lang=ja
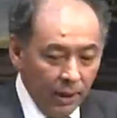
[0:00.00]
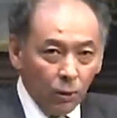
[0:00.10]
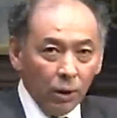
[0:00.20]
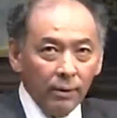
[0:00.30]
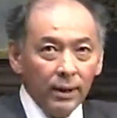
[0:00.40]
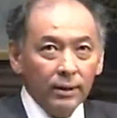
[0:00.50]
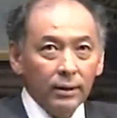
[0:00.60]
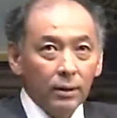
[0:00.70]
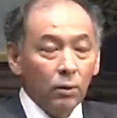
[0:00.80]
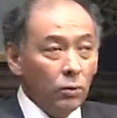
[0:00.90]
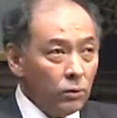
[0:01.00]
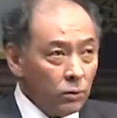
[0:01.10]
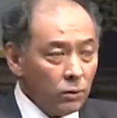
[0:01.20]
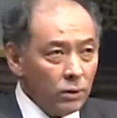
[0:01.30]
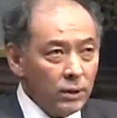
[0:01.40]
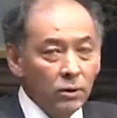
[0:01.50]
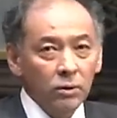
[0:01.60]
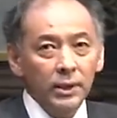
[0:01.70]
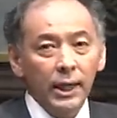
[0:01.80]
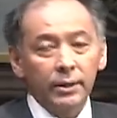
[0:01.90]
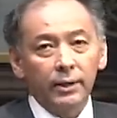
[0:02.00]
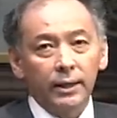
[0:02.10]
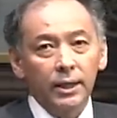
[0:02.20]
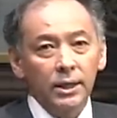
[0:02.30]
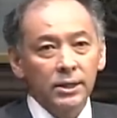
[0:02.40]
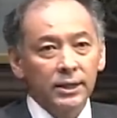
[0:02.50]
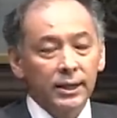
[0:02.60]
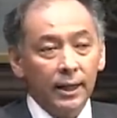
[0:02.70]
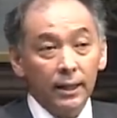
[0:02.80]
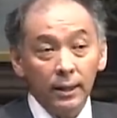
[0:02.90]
まあ、これは本当に論理学は形式化